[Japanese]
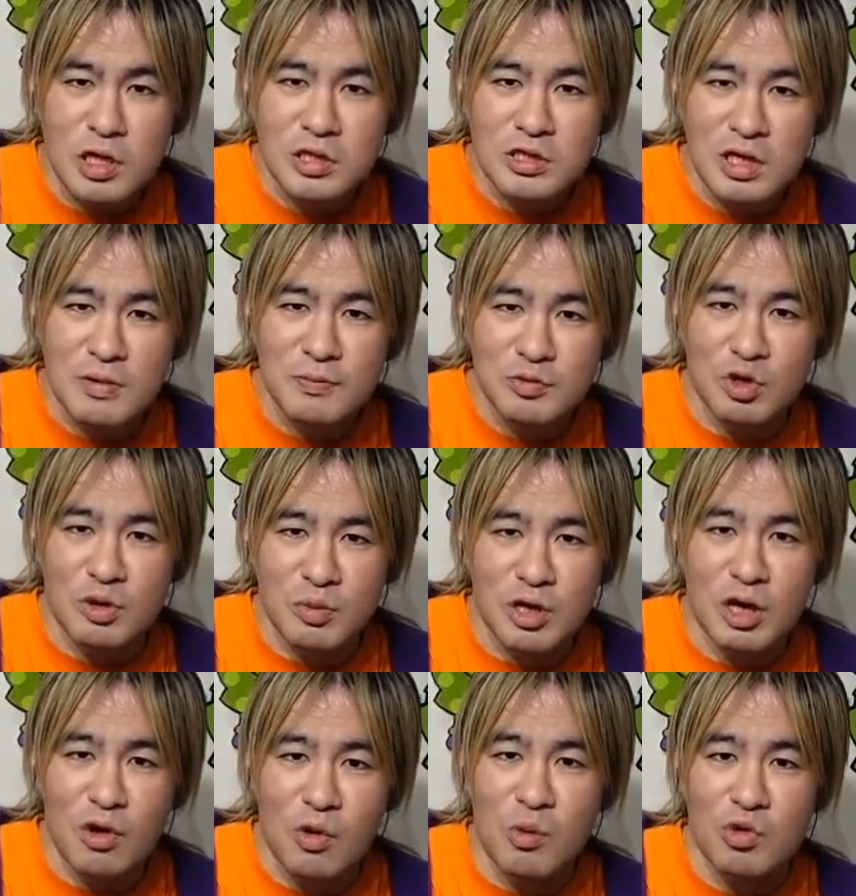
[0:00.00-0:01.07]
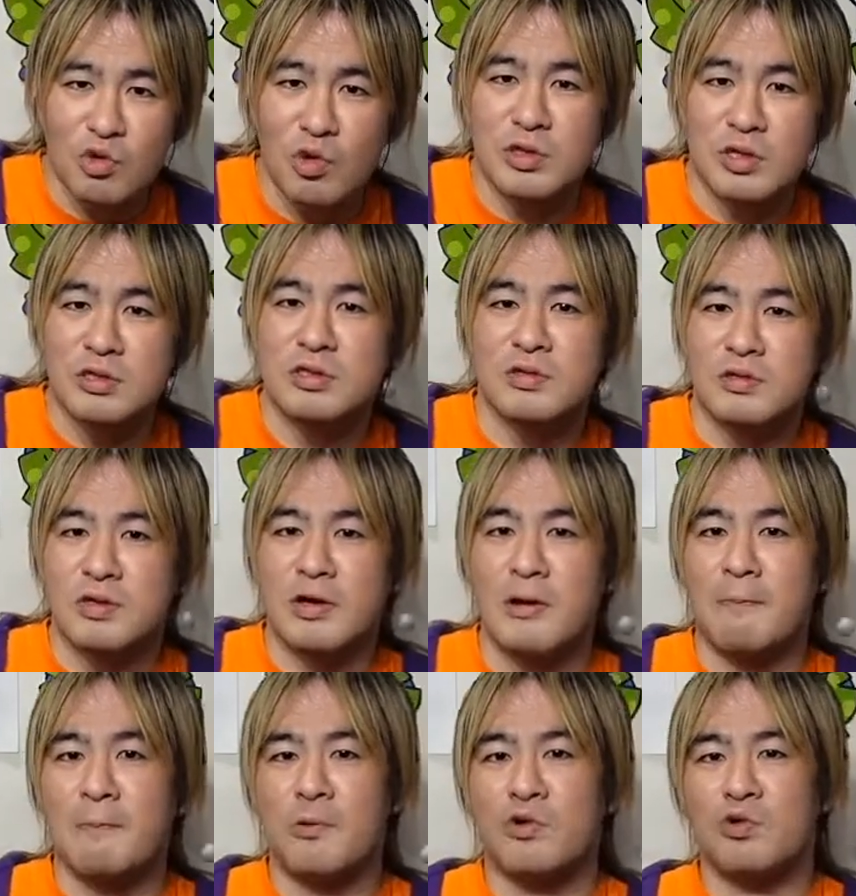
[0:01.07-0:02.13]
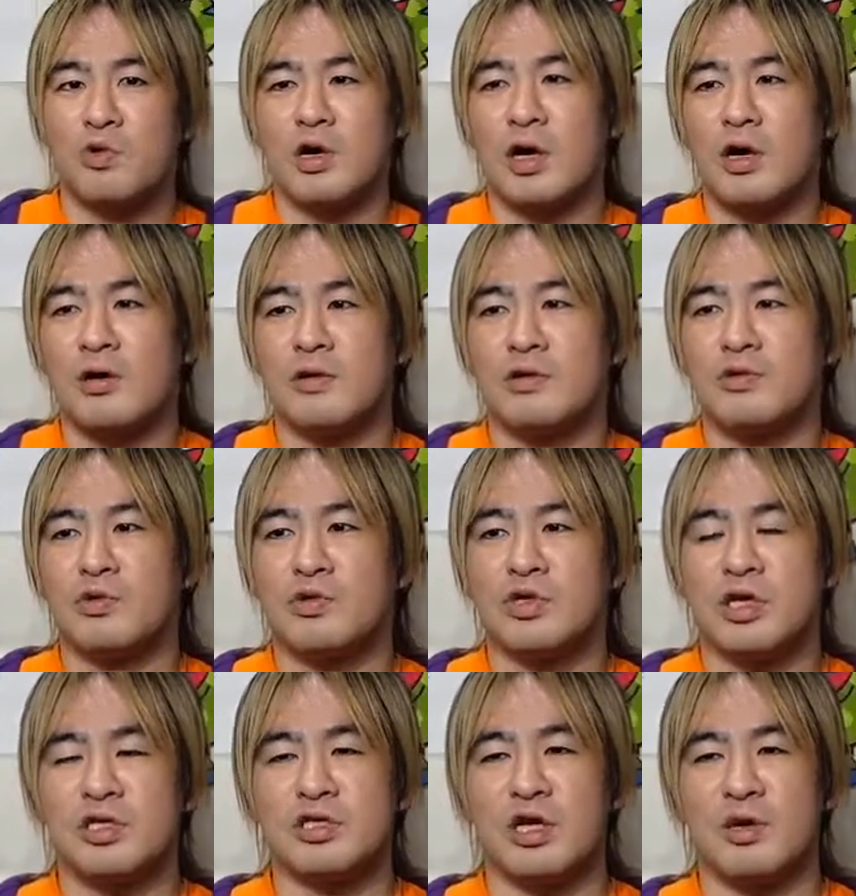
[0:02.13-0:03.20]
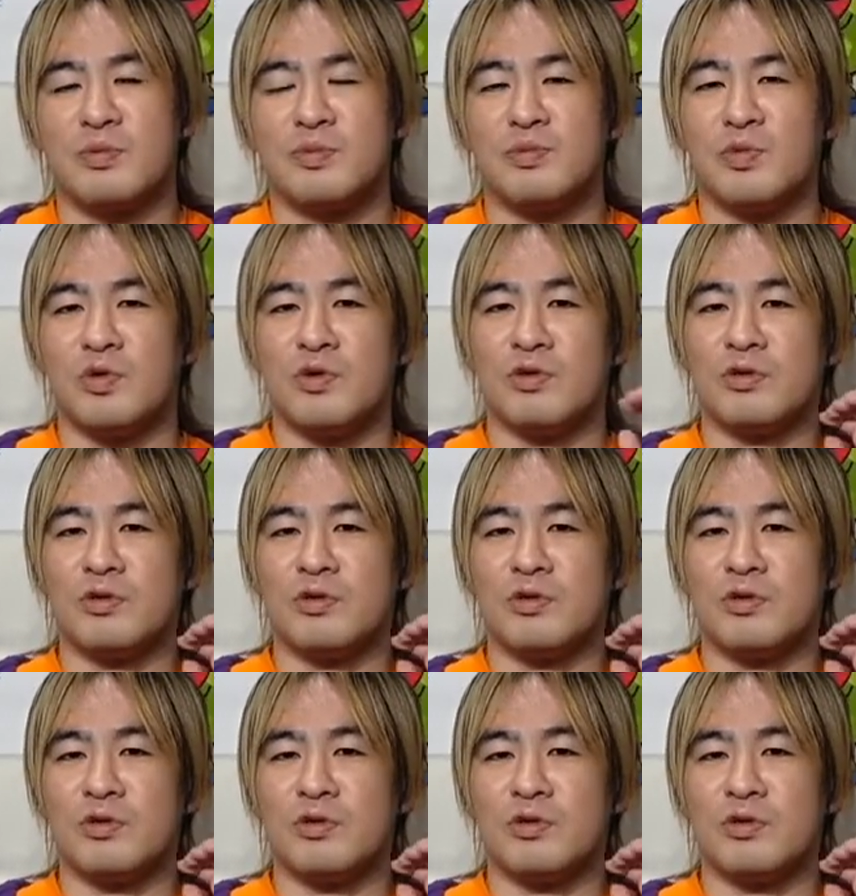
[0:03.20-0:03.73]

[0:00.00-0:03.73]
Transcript: ター・スランプとかも結構面白かったですけどね。僕はドクター・スランプも